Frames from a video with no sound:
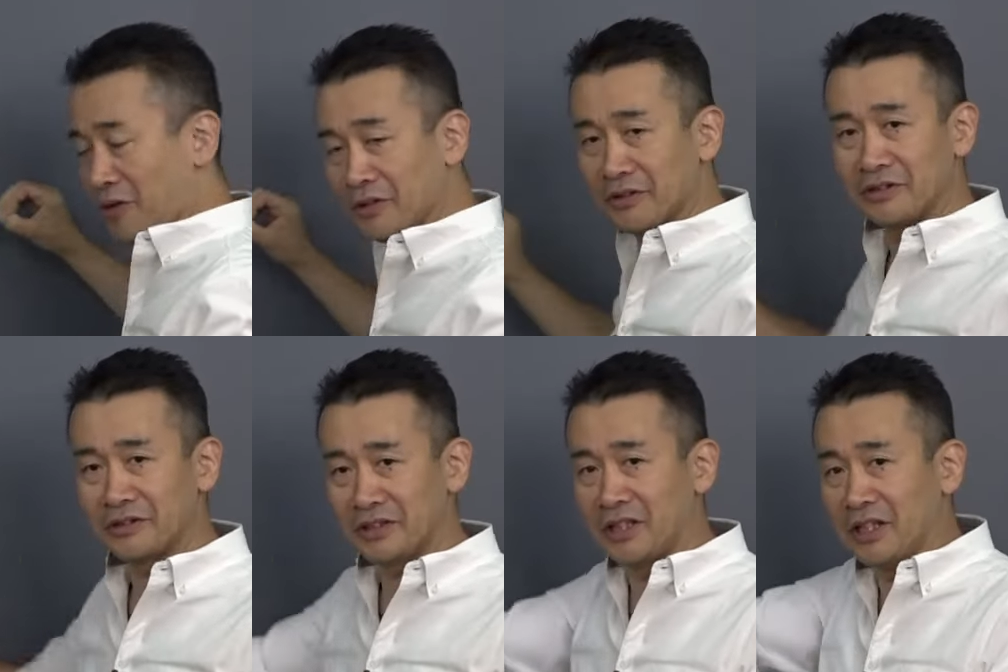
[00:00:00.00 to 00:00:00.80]
よ
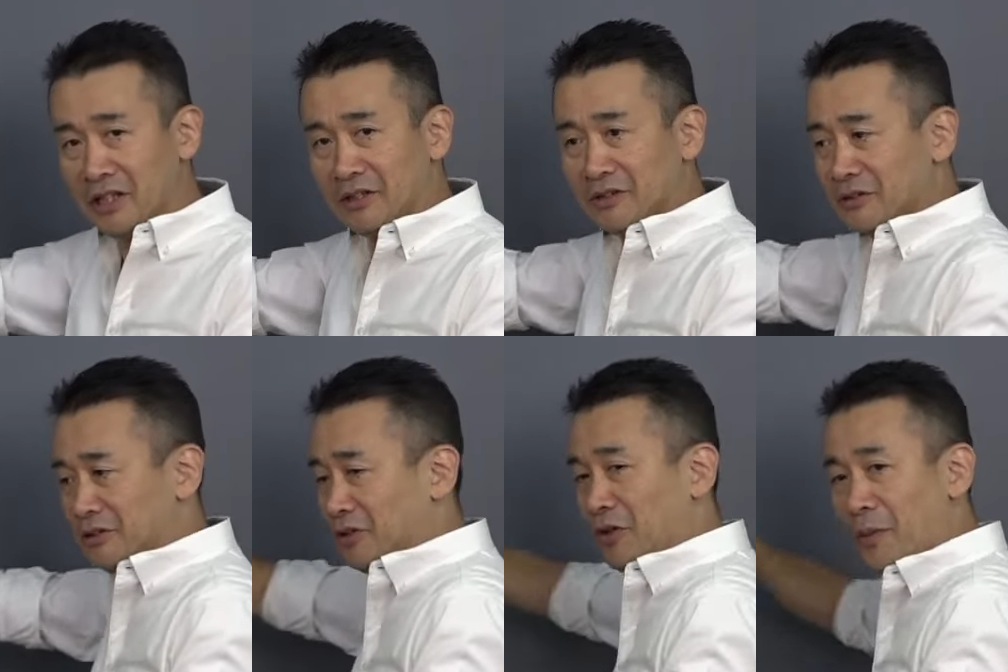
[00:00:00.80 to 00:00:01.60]
いい
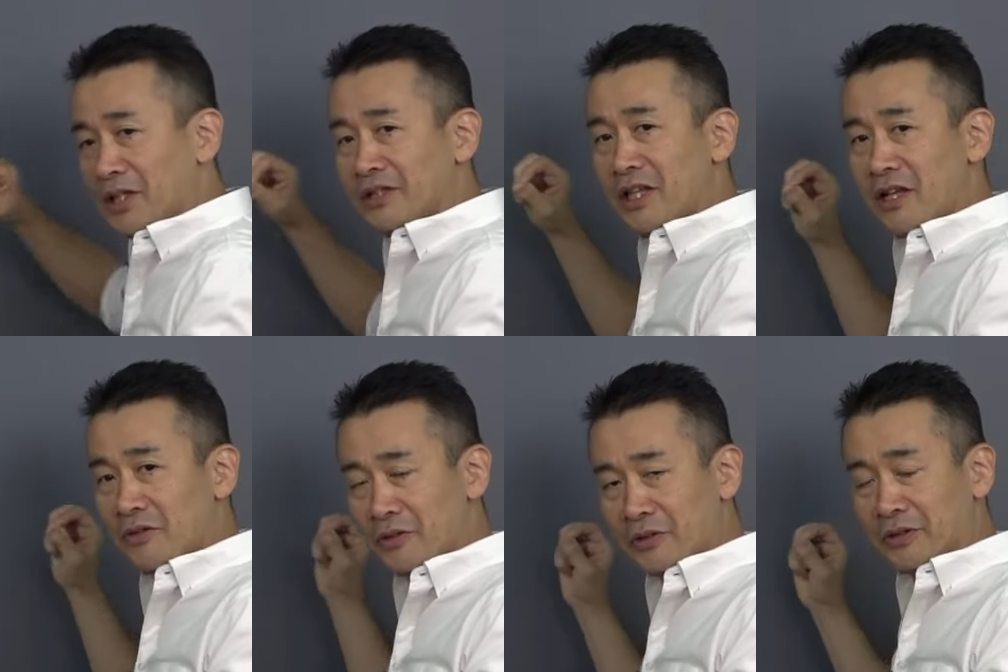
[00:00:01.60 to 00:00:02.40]
ぐっと伸ばしてい
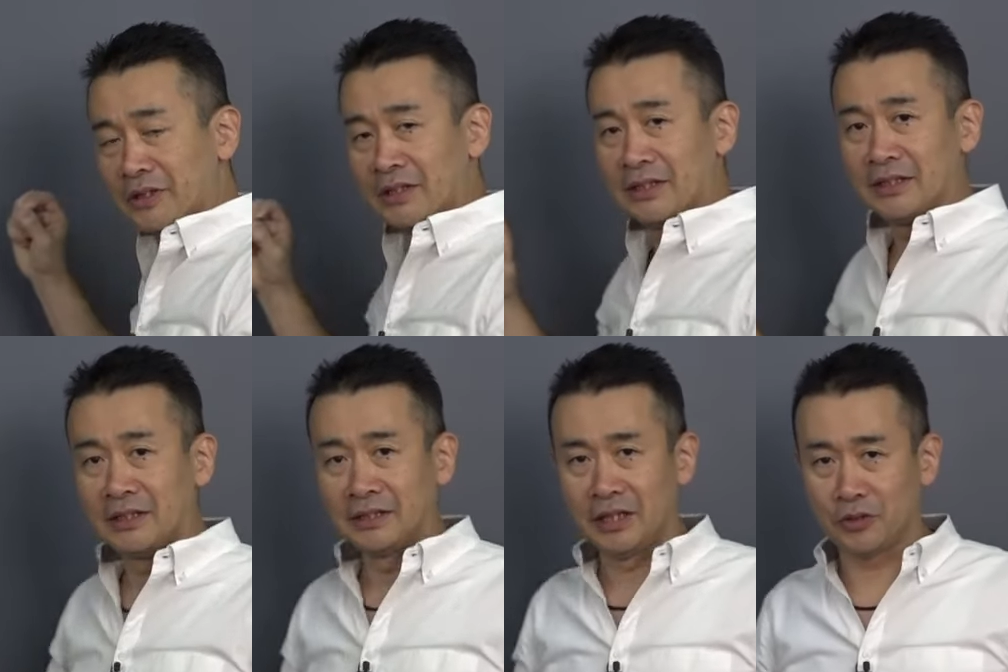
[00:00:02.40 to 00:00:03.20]
る
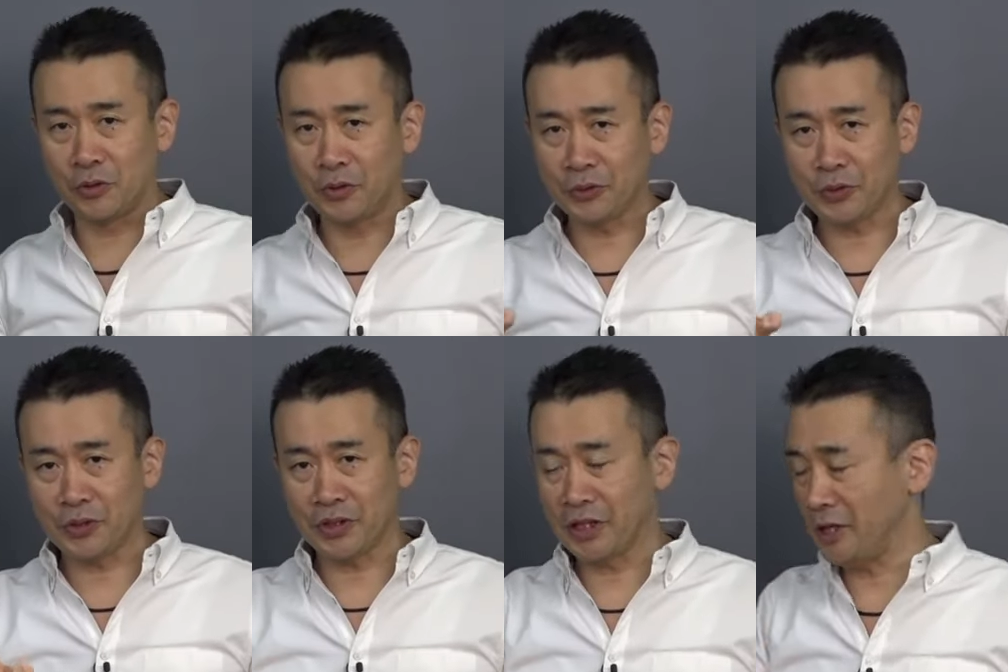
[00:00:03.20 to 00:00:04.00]
でその
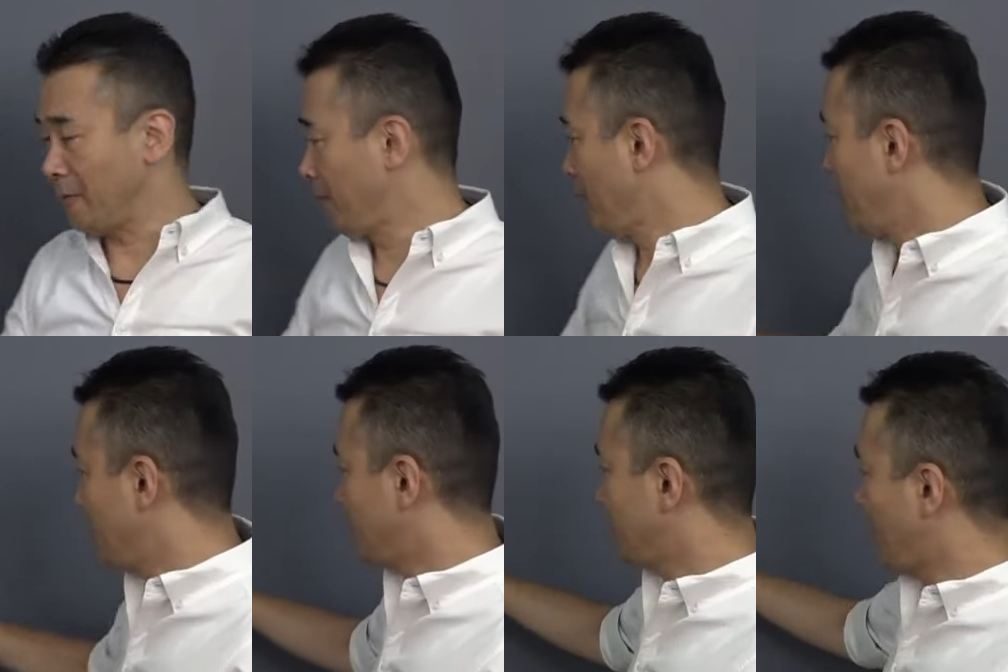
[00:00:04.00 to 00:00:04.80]
時に
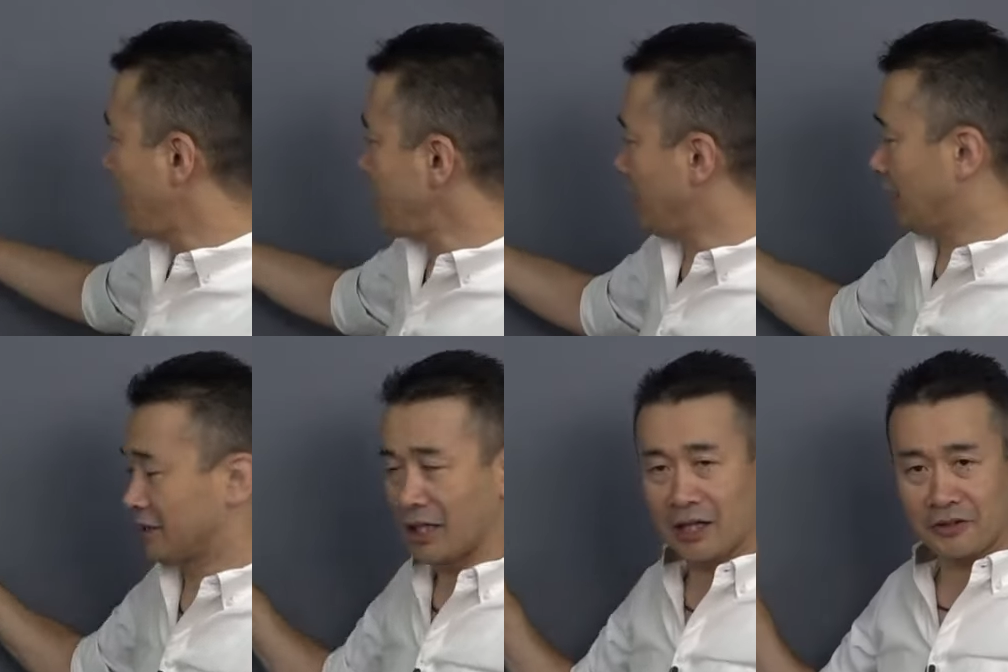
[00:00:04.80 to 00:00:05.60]
手に
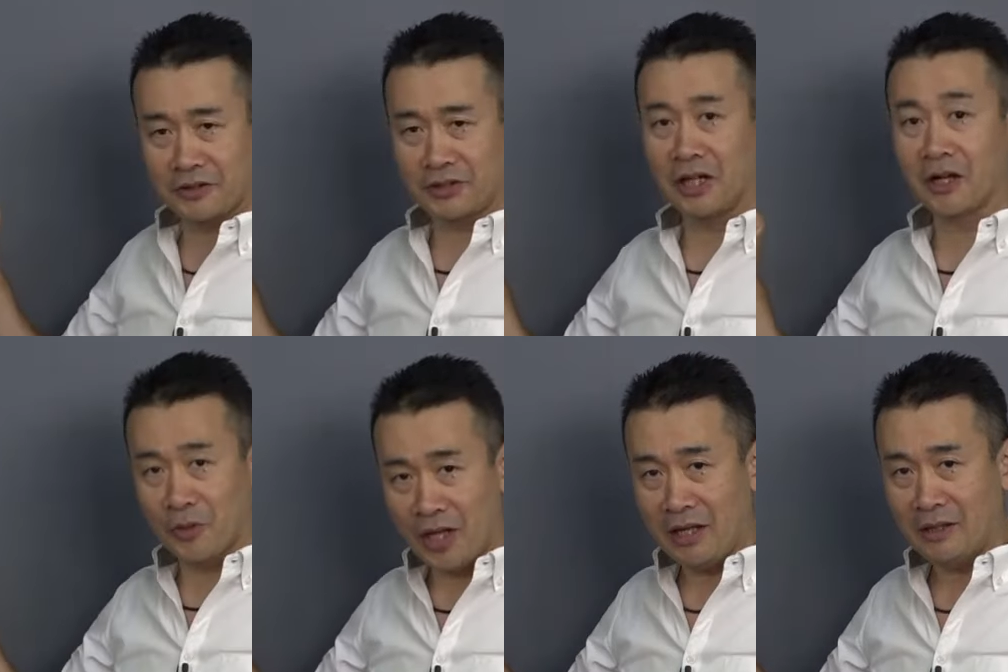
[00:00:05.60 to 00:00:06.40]
働く力
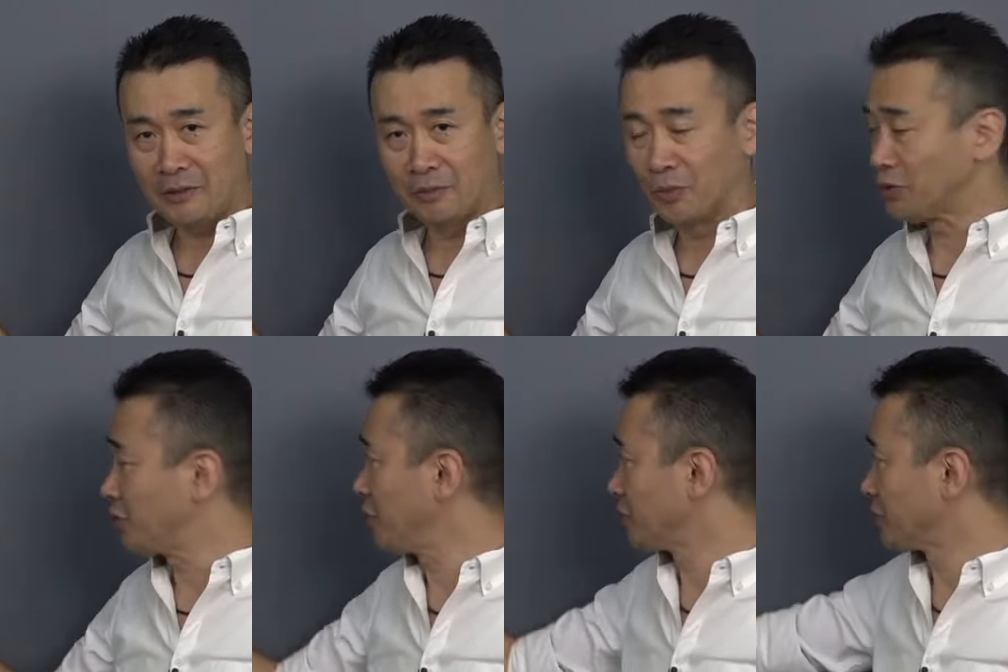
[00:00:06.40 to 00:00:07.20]
はも
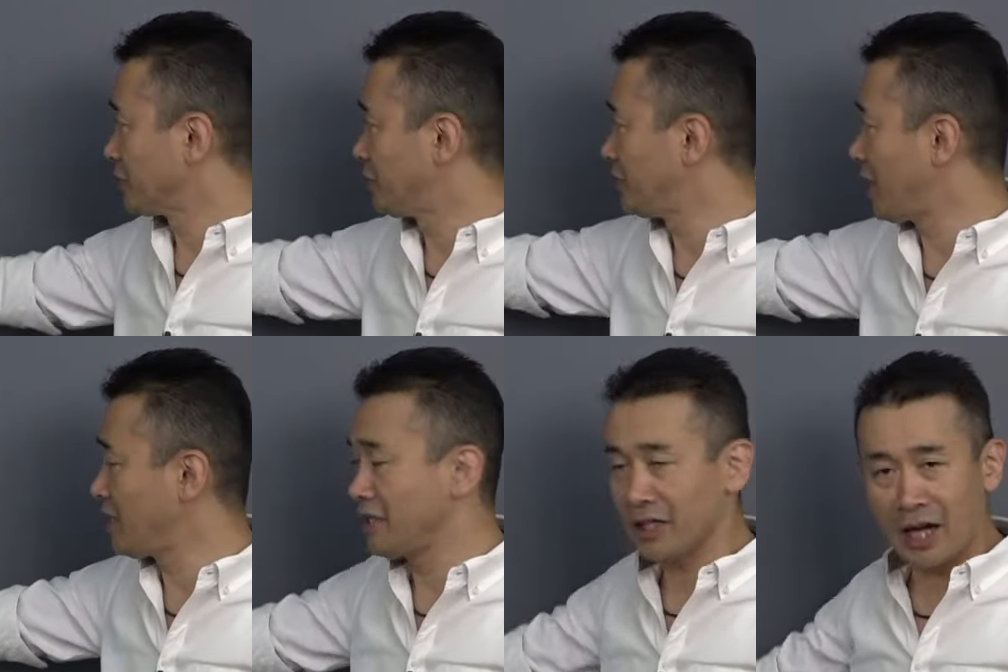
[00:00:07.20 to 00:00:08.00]
ちろん自
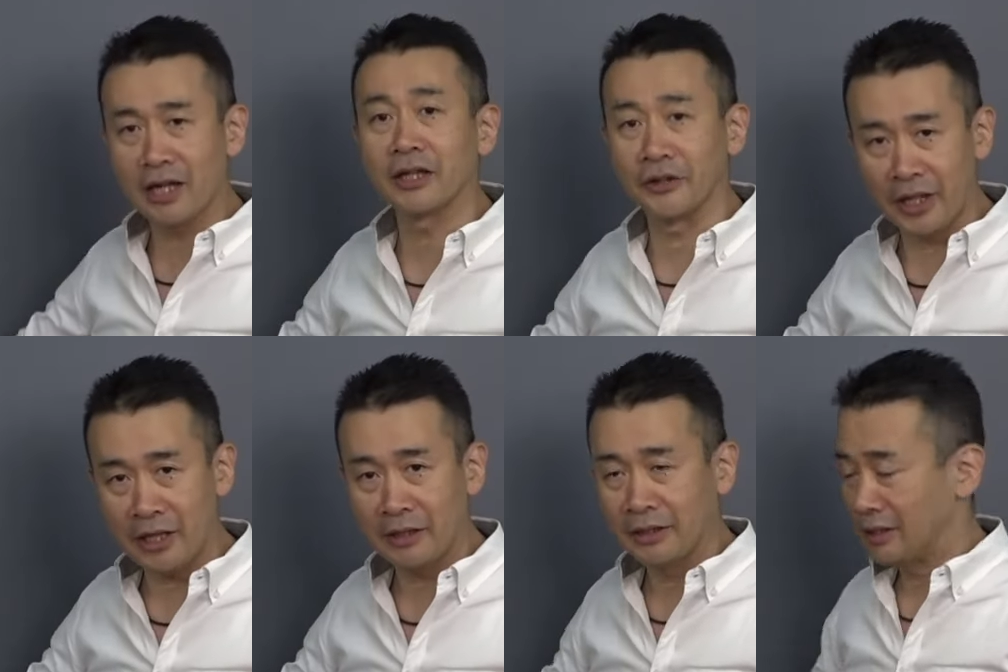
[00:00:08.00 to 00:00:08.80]
然に帰るだよ
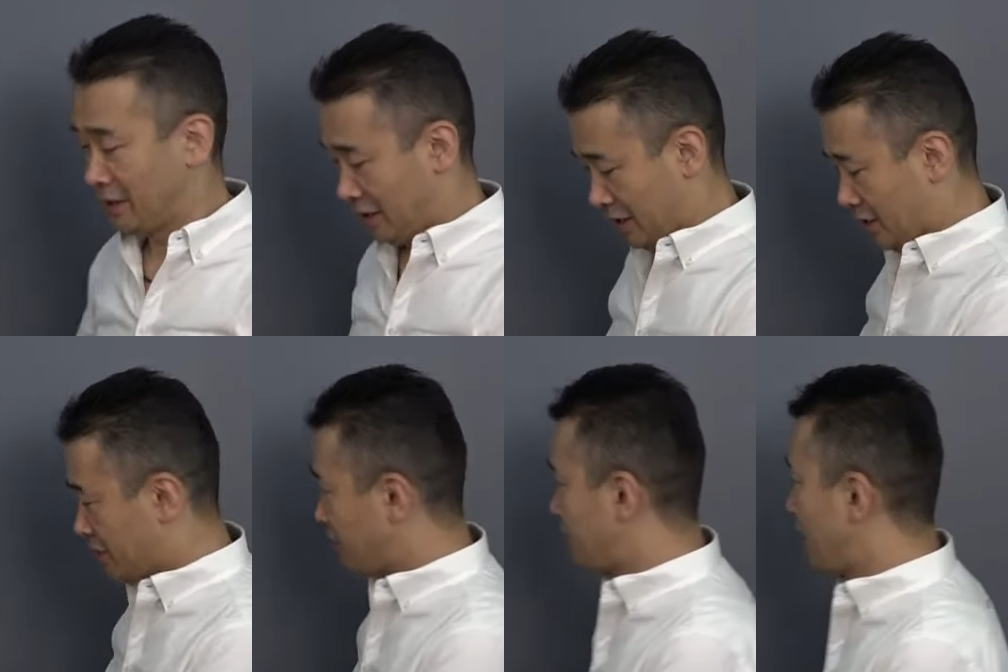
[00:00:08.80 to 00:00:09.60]
ね。自